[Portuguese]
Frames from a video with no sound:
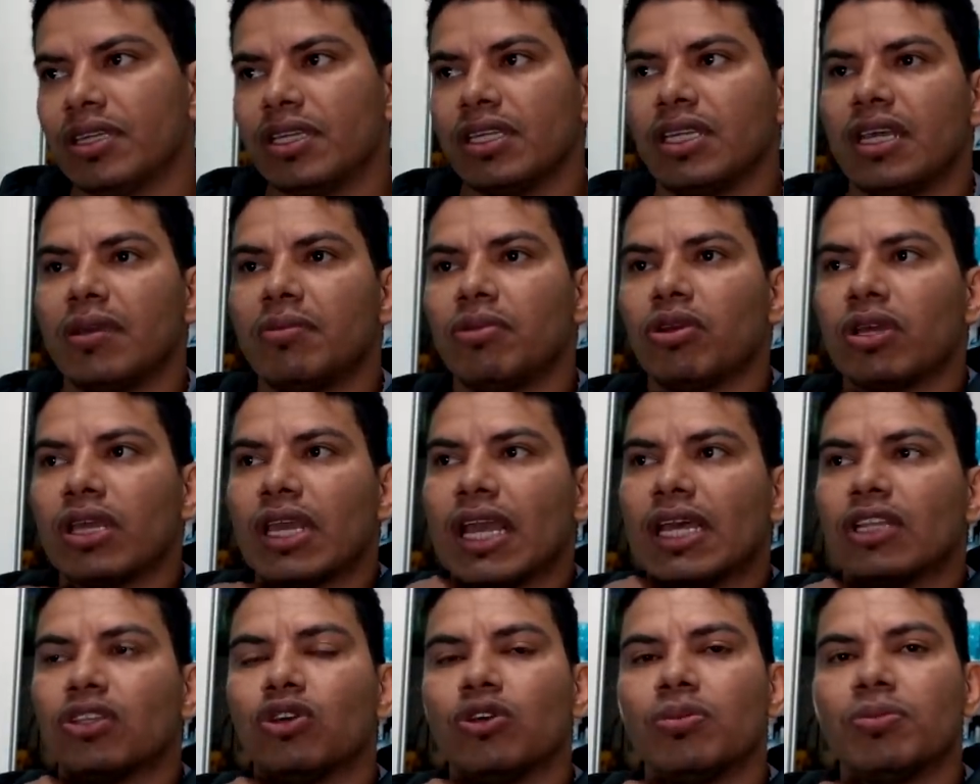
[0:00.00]
e nem
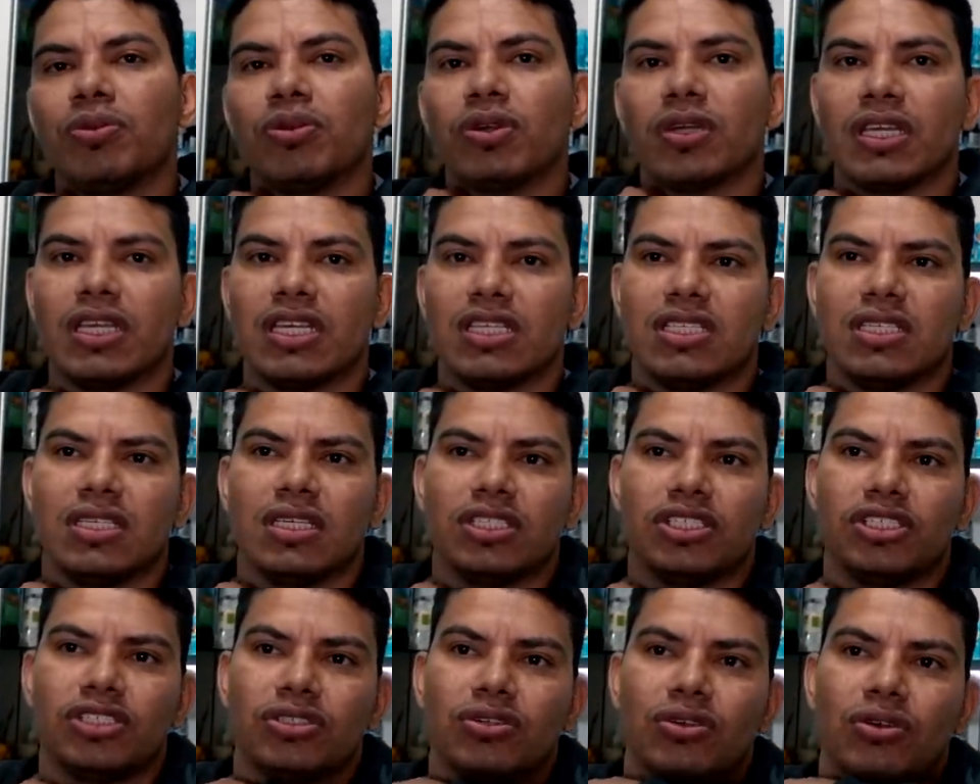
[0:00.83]
bloqueador, porque assim, a
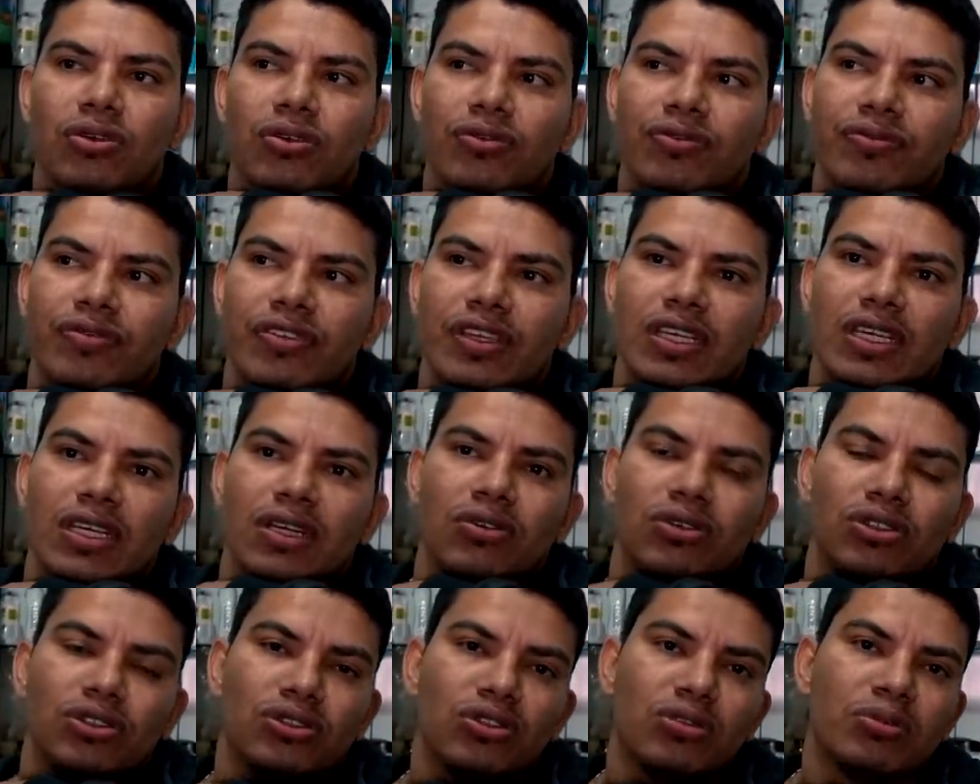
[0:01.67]
gente confia,
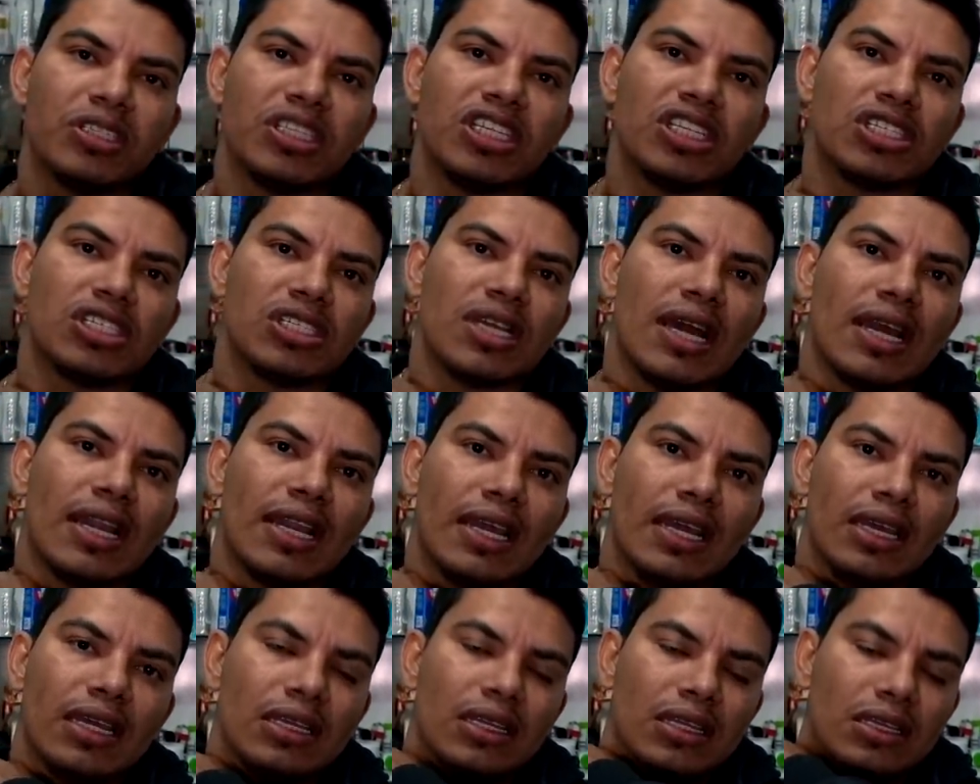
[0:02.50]
costuma deixar,
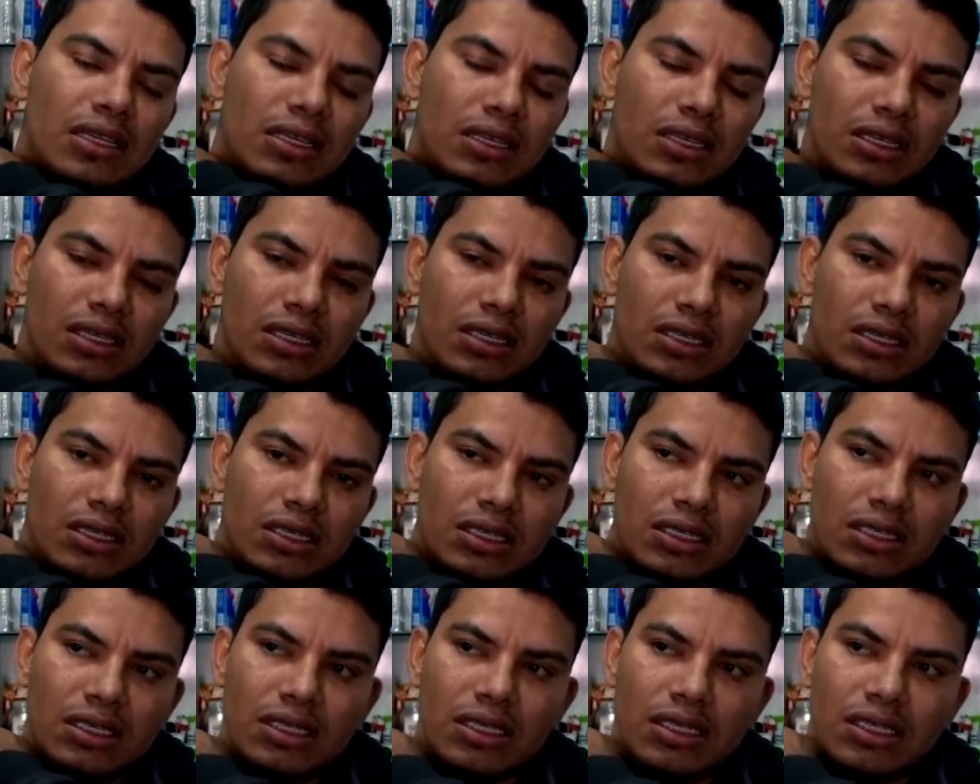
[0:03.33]
né?
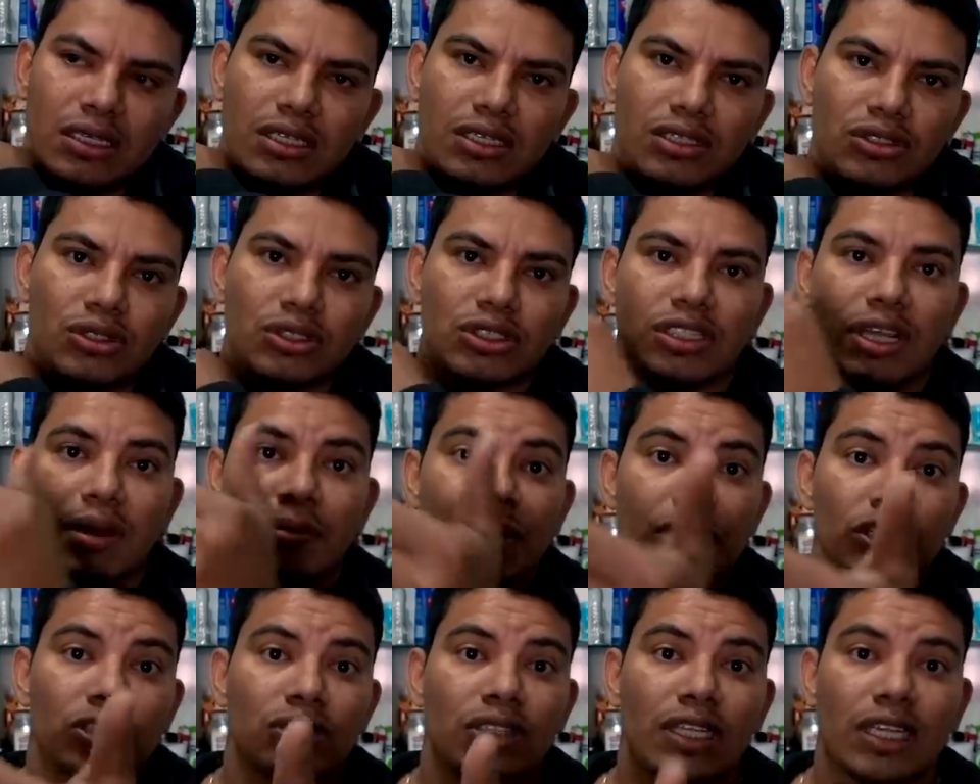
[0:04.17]
Porra, igual e a minha mãe
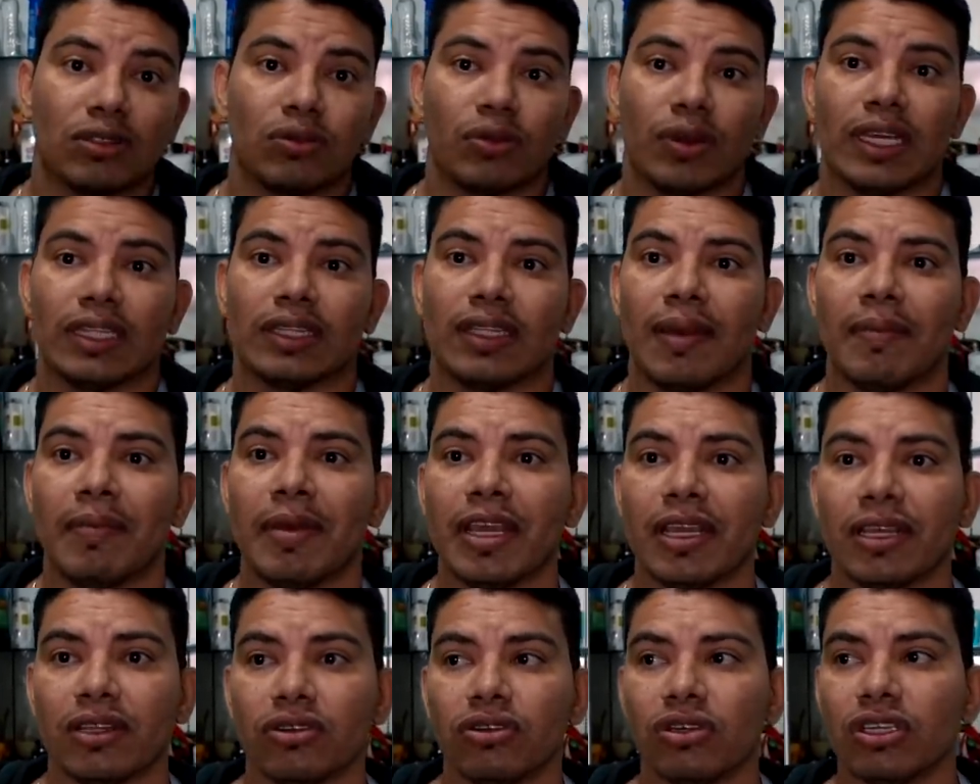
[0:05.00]
Justamente fala. eu tatuei até
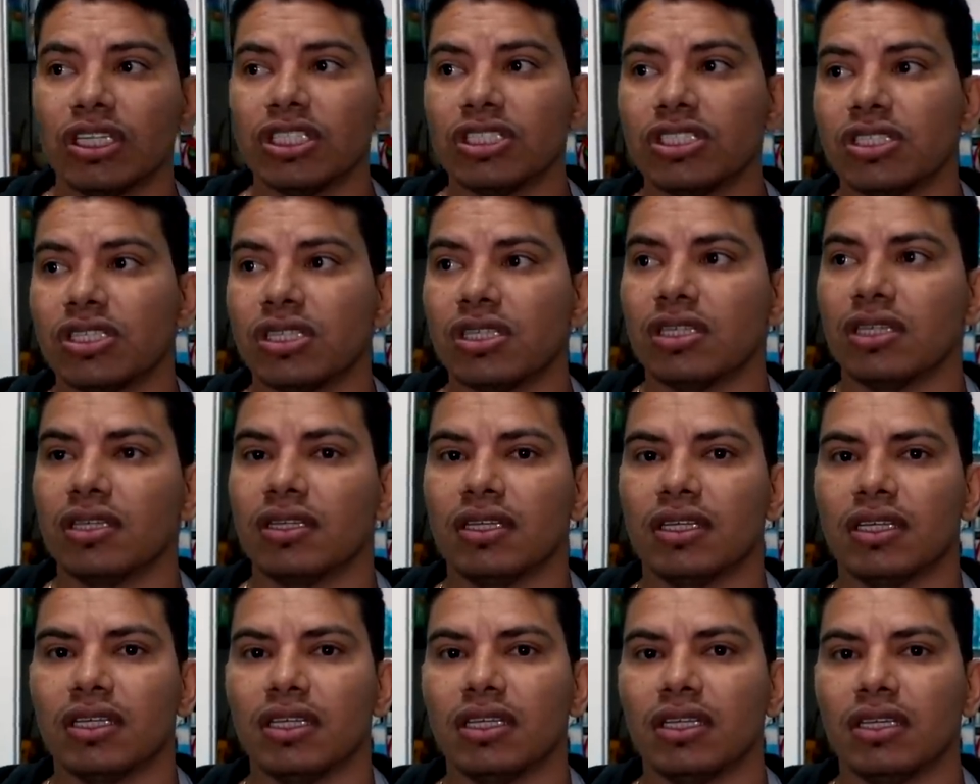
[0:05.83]
meia-noite
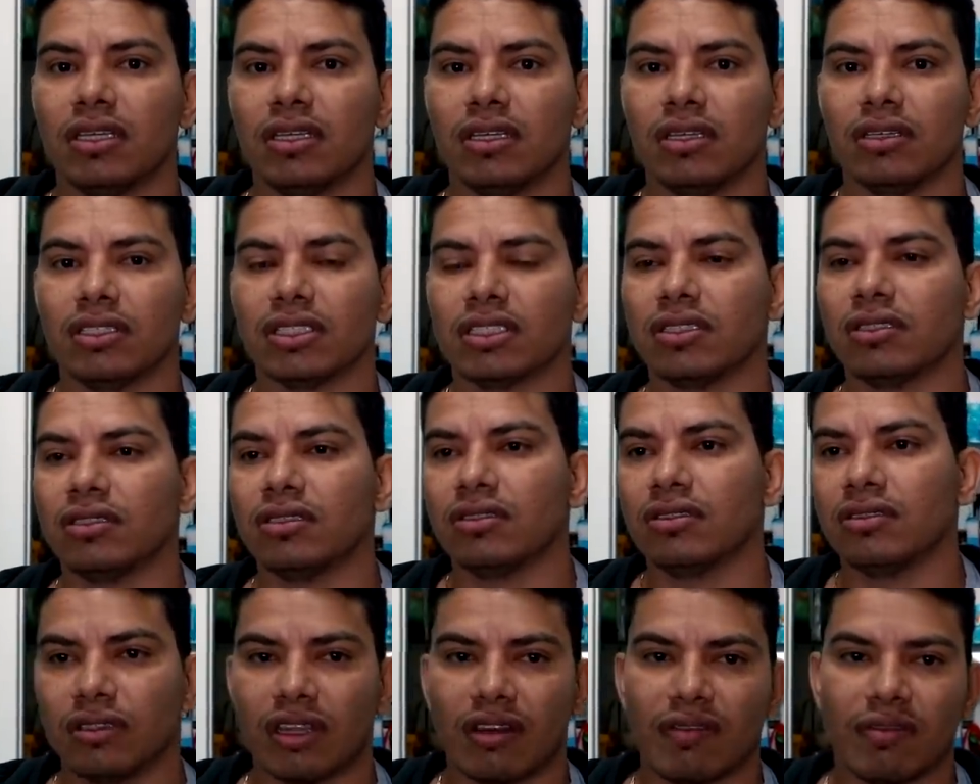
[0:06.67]
e
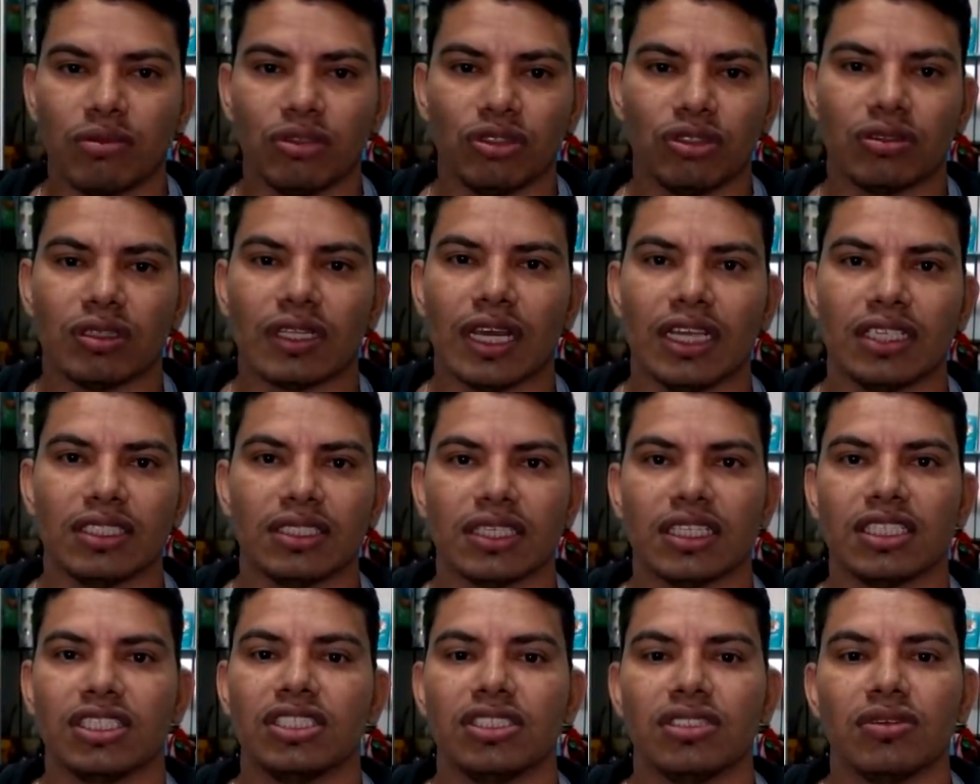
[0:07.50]
Tava muito tarde,
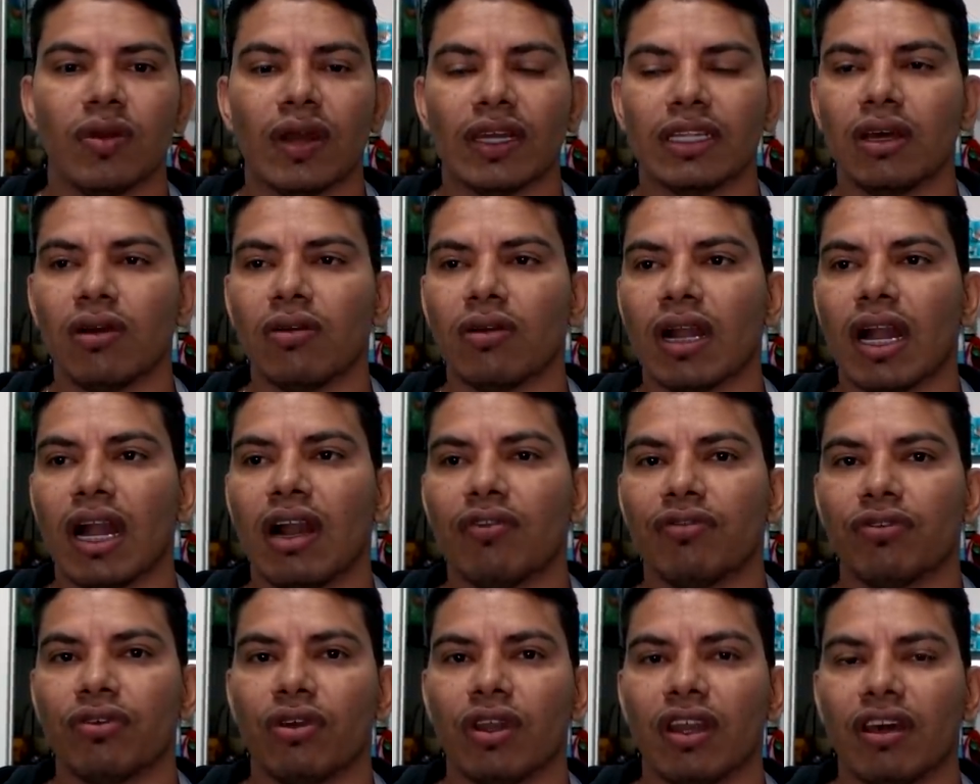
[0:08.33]
esqueci de guardar o carro,
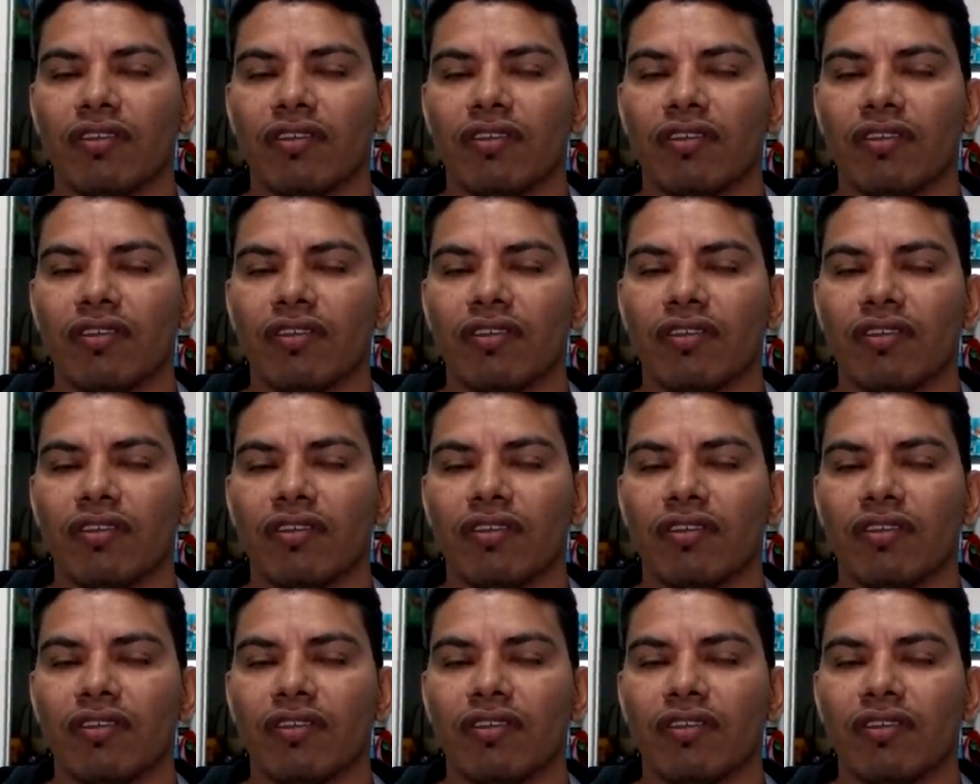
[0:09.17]
ficou